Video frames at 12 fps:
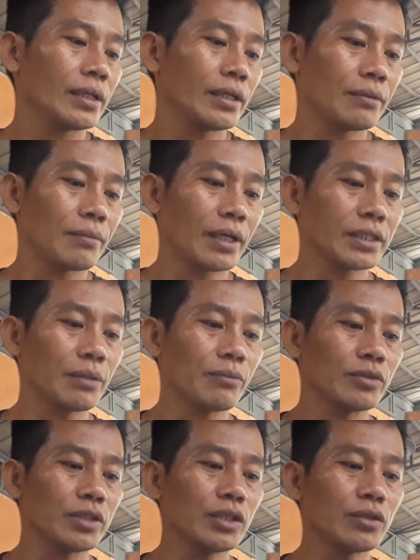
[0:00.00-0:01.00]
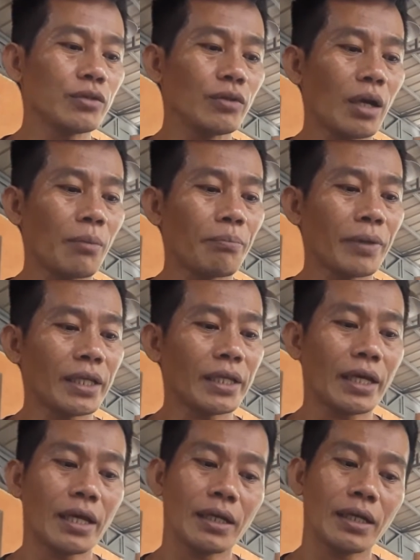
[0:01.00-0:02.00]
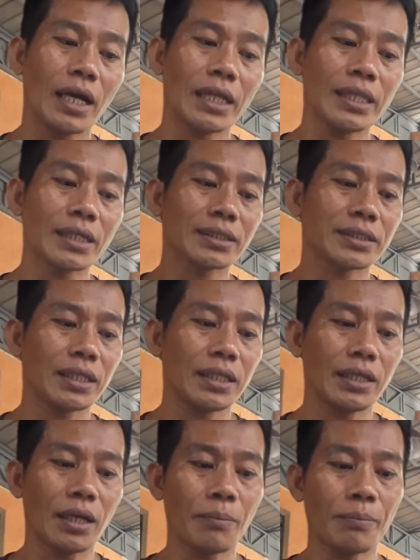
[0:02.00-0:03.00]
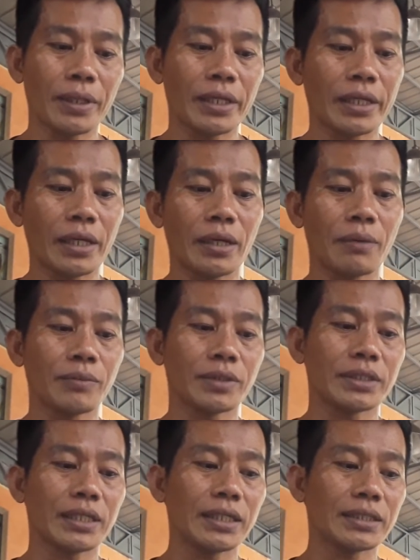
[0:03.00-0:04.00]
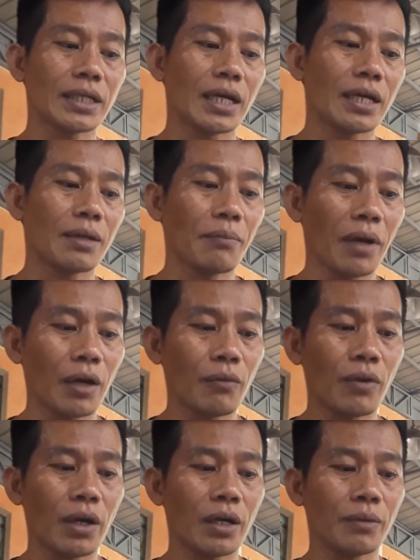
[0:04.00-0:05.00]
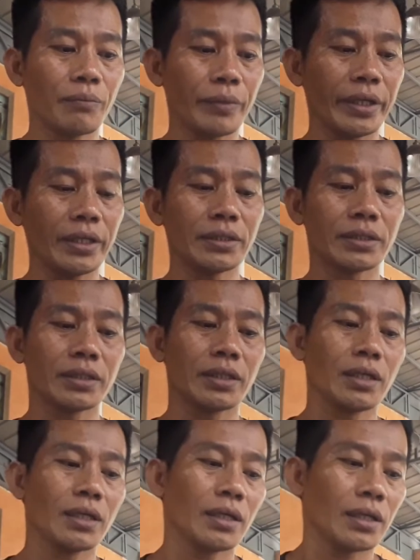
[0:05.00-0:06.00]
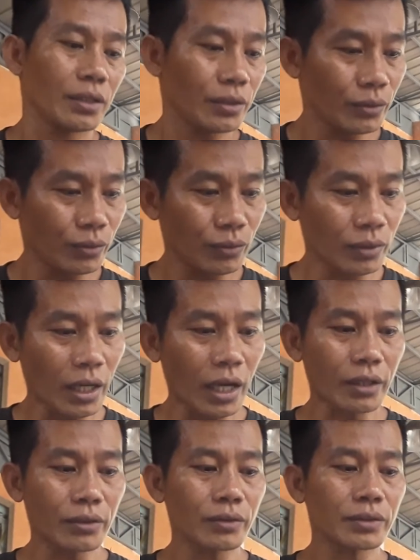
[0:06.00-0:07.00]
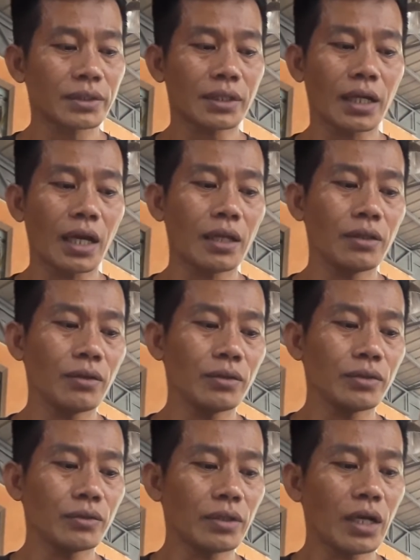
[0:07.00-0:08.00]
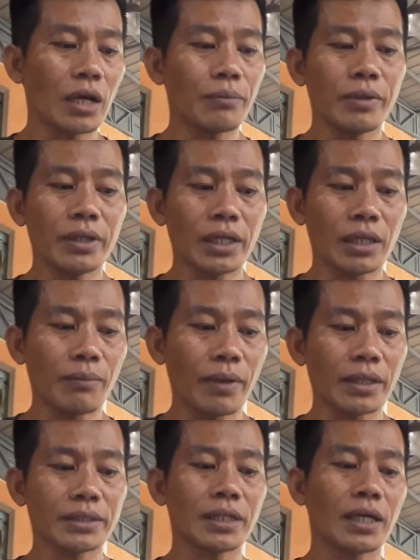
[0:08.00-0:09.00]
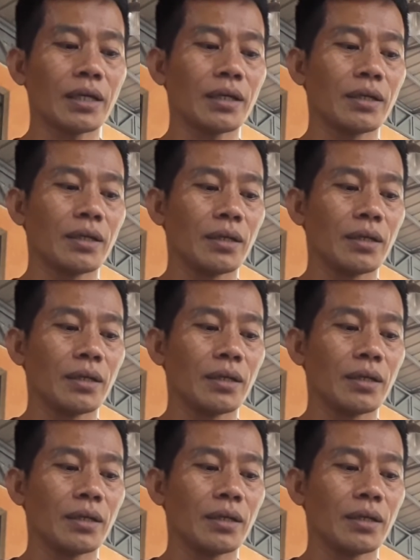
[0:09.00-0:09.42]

Yan, makita mo dito yung ampalaya. Galaxy, ampalaya, mistisa, bawang, beans, yung carrots, sagalog, yung gabi, kalabasa,